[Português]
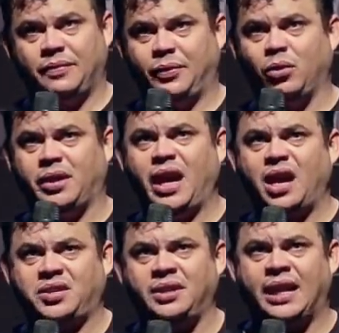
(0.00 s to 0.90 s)
Ele falou: Que
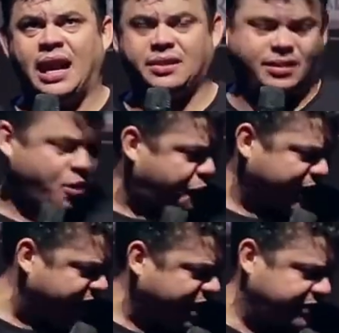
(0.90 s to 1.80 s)
é Regina Casé? Eu
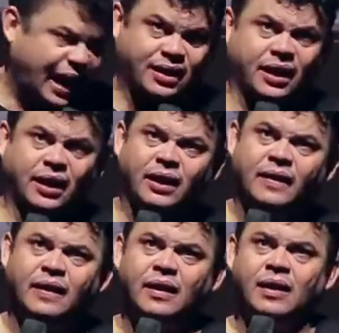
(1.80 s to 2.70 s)
falei: Essa aqui.
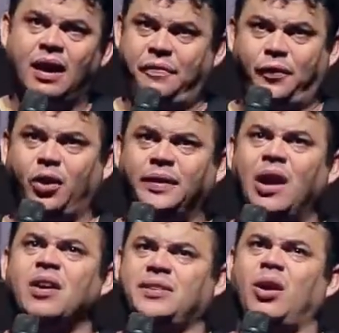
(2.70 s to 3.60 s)
Ele falou:
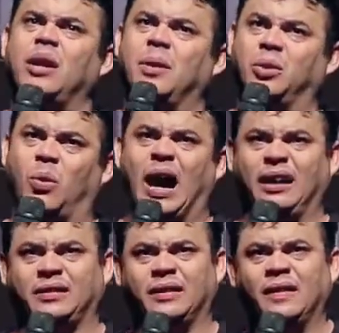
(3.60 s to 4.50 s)
Não, esse é o Lima
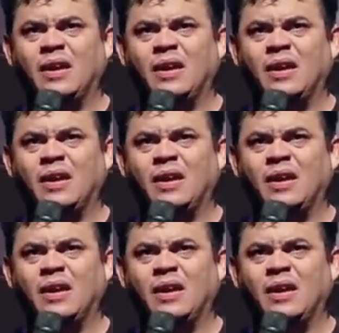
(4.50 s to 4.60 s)
Duarte.